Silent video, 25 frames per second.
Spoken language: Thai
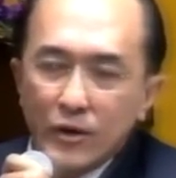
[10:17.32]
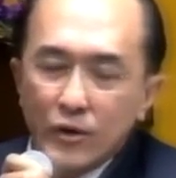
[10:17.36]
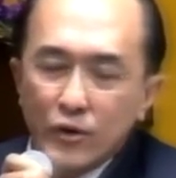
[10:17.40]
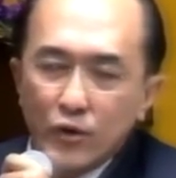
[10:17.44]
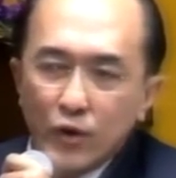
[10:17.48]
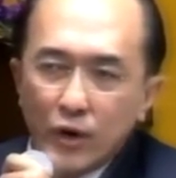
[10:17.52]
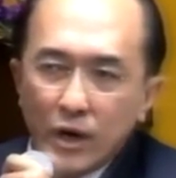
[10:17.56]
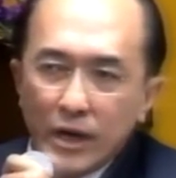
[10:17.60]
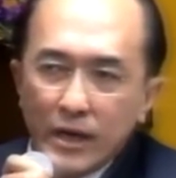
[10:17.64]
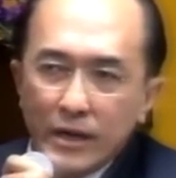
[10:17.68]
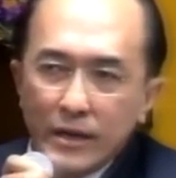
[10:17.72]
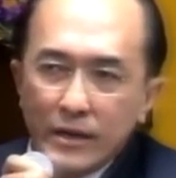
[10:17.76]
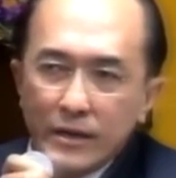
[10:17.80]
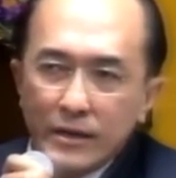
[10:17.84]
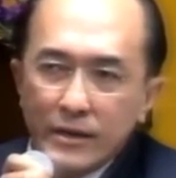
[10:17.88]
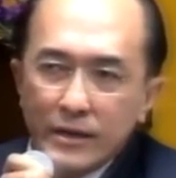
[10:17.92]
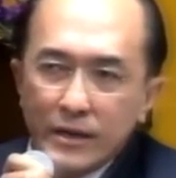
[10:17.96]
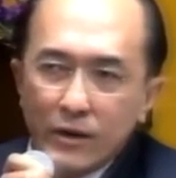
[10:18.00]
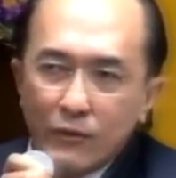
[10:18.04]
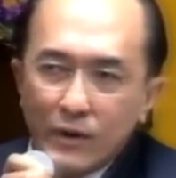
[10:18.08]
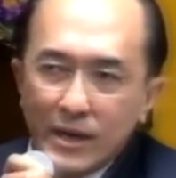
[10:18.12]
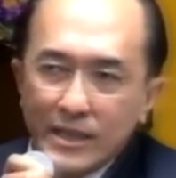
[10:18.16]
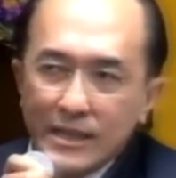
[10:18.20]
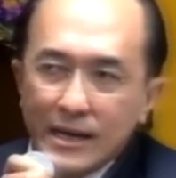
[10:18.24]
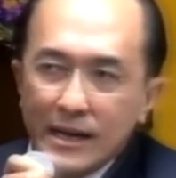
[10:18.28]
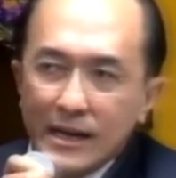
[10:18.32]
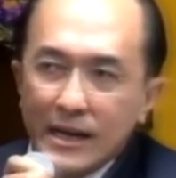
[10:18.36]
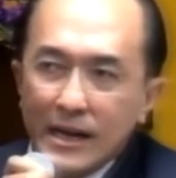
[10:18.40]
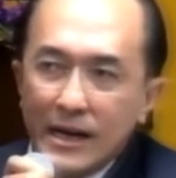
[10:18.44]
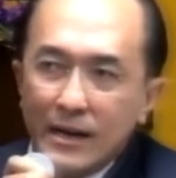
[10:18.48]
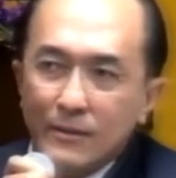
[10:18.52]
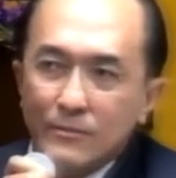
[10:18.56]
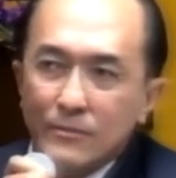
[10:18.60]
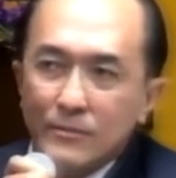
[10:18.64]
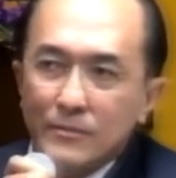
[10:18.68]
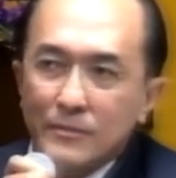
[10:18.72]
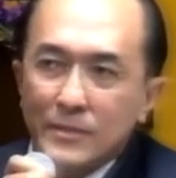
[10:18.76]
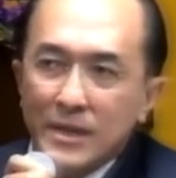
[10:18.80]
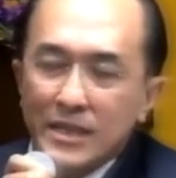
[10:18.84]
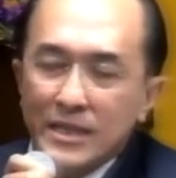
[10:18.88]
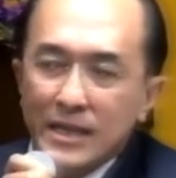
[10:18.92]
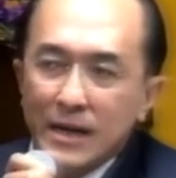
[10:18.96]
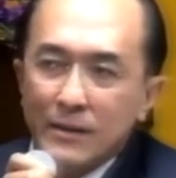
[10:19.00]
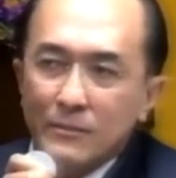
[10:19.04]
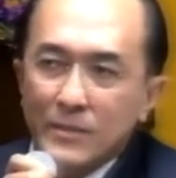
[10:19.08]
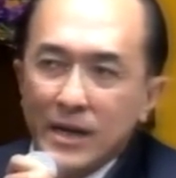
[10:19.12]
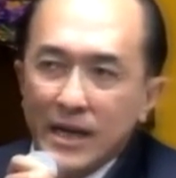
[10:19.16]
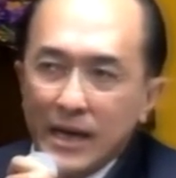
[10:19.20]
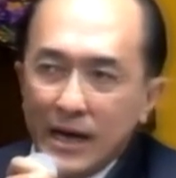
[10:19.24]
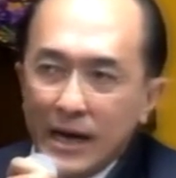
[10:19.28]
ด้วยนวัตกรรมมัน
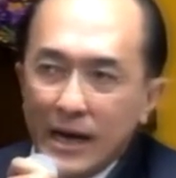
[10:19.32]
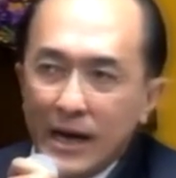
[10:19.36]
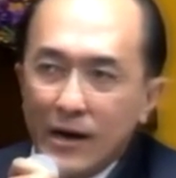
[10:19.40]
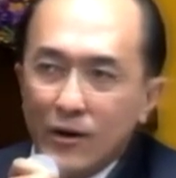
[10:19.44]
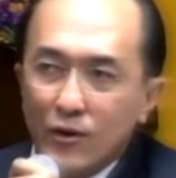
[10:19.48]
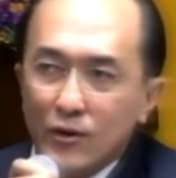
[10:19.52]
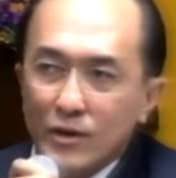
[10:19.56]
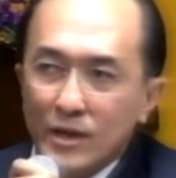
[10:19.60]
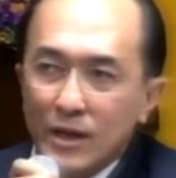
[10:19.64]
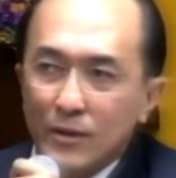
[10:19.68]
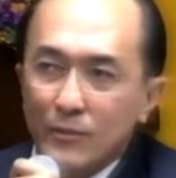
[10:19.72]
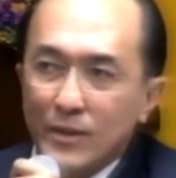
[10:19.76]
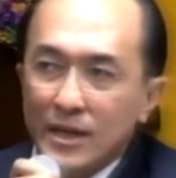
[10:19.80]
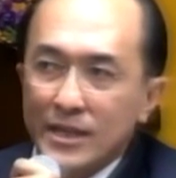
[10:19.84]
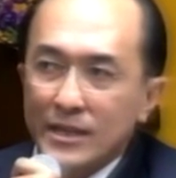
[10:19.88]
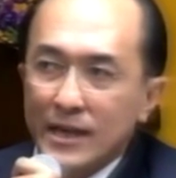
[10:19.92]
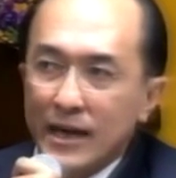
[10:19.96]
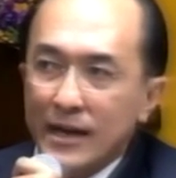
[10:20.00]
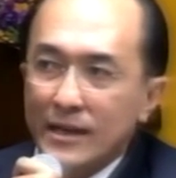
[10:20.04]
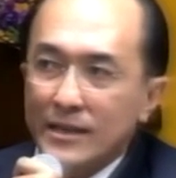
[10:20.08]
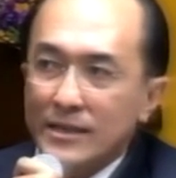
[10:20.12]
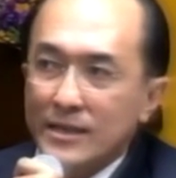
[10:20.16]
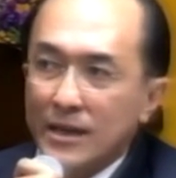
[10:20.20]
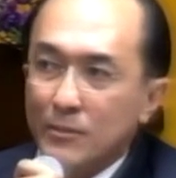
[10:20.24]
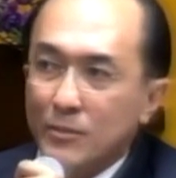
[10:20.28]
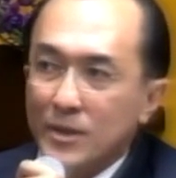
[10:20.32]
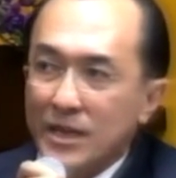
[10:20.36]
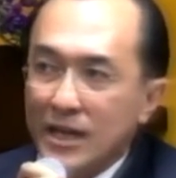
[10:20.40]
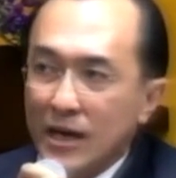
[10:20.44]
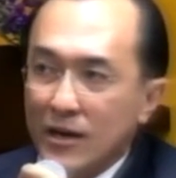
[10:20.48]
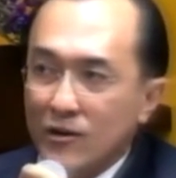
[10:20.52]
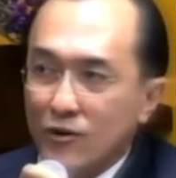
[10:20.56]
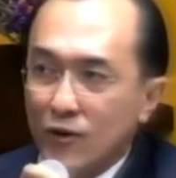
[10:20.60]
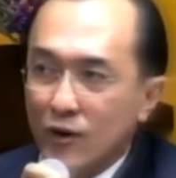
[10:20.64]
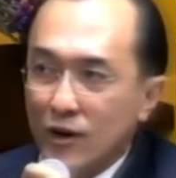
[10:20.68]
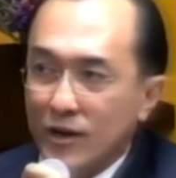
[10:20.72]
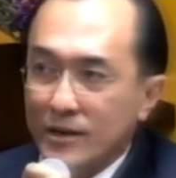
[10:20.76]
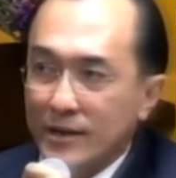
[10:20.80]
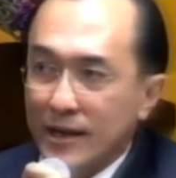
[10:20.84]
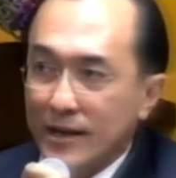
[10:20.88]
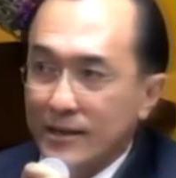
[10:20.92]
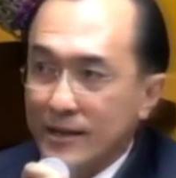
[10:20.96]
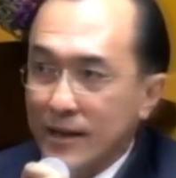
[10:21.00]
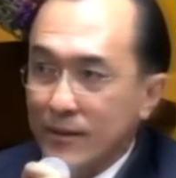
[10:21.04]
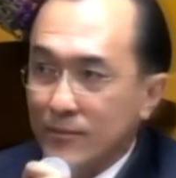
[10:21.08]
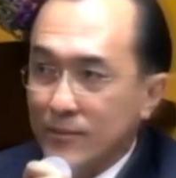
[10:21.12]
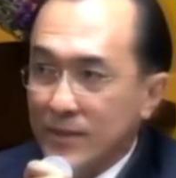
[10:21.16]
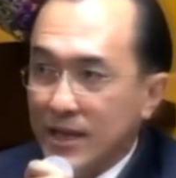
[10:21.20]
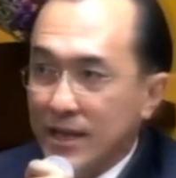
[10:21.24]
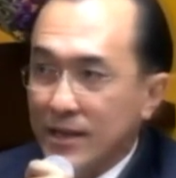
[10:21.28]
ทำให้เราเนี่ยไปใช้ทรัพยากรได้
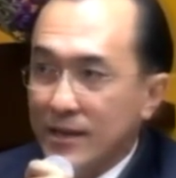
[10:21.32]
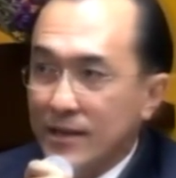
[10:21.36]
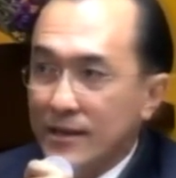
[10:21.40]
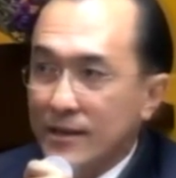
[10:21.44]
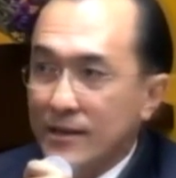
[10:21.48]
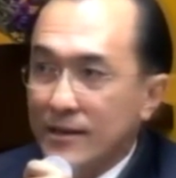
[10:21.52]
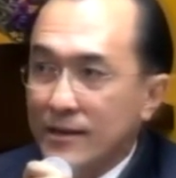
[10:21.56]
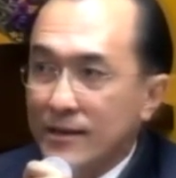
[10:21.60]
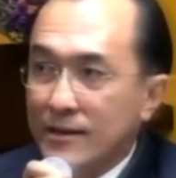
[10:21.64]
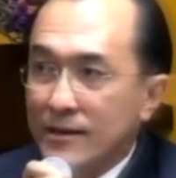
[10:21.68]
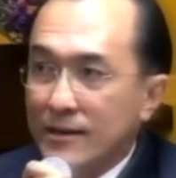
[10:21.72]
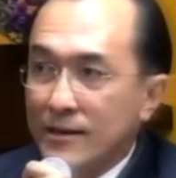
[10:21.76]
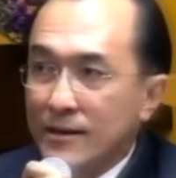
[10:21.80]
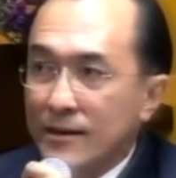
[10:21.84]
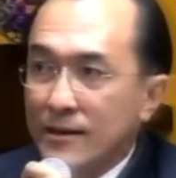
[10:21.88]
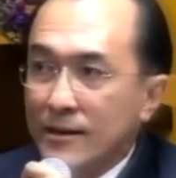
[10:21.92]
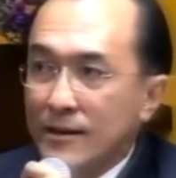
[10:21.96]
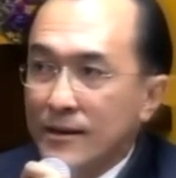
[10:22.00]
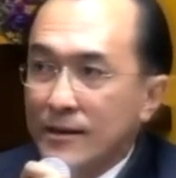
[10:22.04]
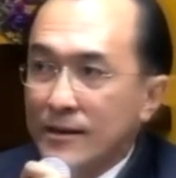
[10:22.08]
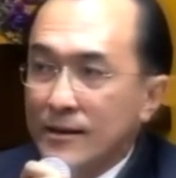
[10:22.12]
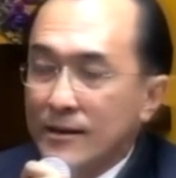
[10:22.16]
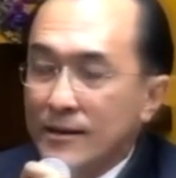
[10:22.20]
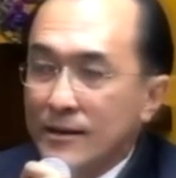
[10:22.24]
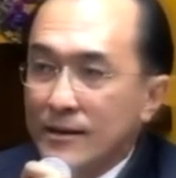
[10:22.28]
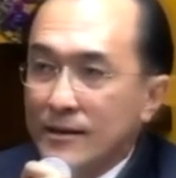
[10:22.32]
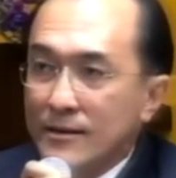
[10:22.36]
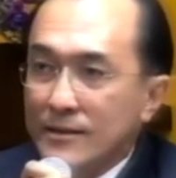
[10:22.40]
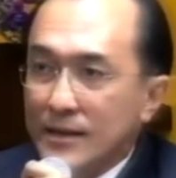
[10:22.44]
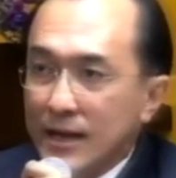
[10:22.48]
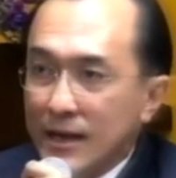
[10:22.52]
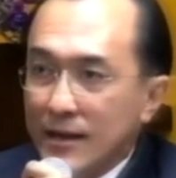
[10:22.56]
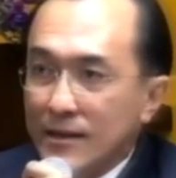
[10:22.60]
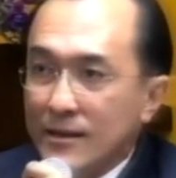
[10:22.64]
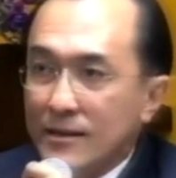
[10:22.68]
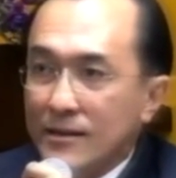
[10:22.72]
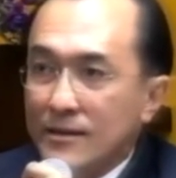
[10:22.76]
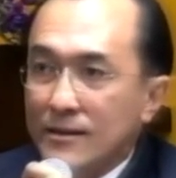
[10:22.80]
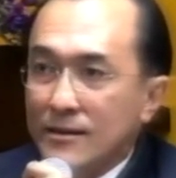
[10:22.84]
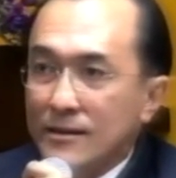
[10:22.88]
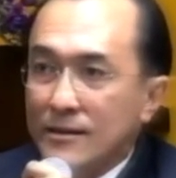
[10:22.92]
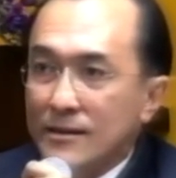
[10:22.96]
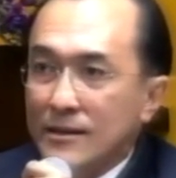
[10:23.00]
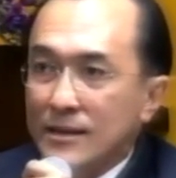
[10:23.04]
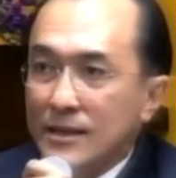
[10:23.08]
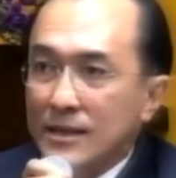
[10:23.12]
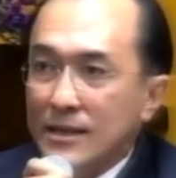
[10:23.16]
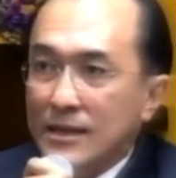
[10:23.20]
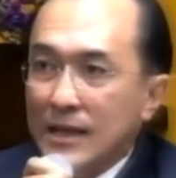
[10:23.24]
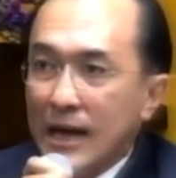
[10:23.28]
เต็มที่ เช่น
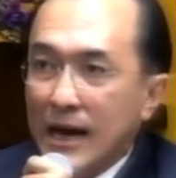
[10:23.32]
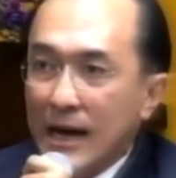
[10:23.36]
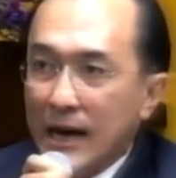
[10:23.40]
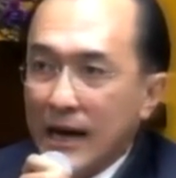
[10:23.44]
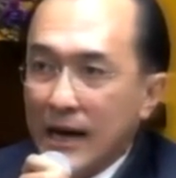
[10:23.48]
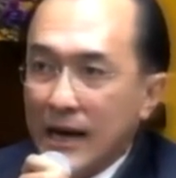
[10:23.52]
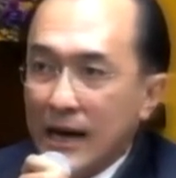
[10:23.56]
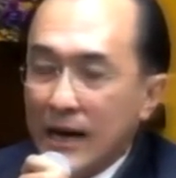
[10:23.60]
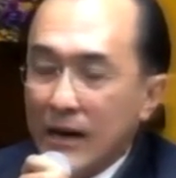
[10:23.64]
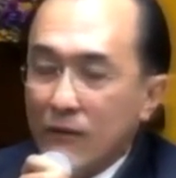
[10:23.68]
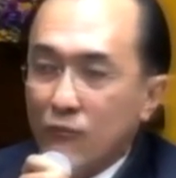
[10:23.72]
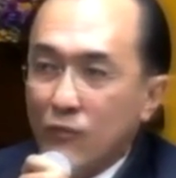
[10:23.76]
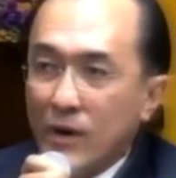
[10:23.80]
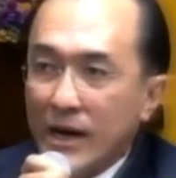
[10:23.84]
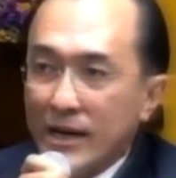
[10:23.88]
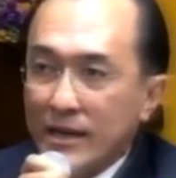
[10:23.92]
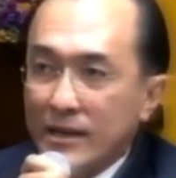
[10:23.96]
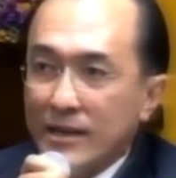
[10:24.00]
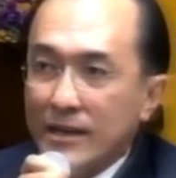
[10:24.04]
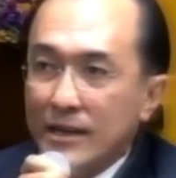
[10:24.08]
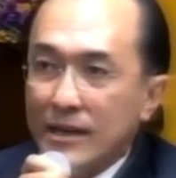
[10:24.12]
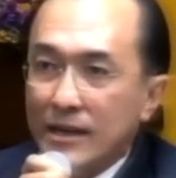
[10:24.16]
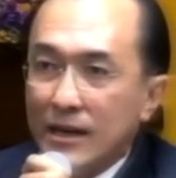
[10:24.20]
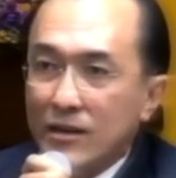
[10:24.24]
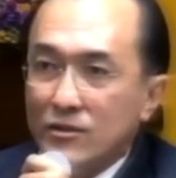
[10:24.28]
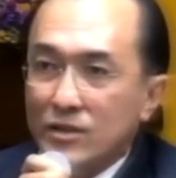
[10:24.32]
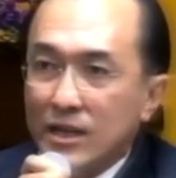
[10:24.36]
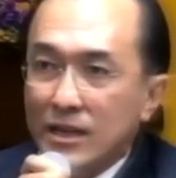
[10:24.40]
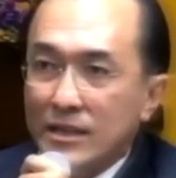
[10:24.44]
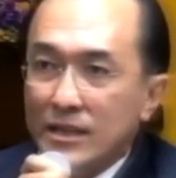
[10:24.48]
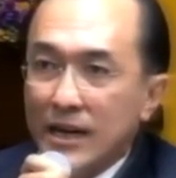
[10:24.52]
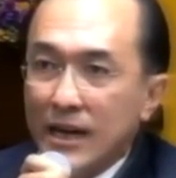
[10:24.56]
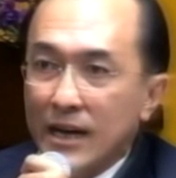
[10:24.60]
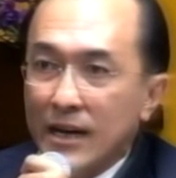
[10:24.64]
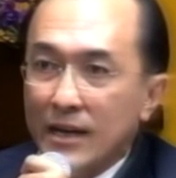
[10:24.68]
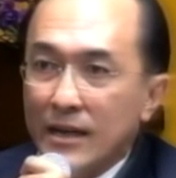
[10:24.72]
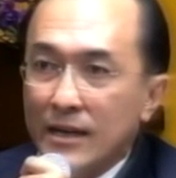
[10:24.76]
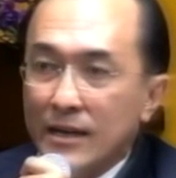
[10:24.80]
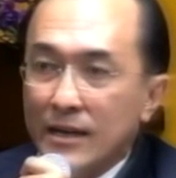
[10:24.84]
ถ้าวันนี้เราจะใช้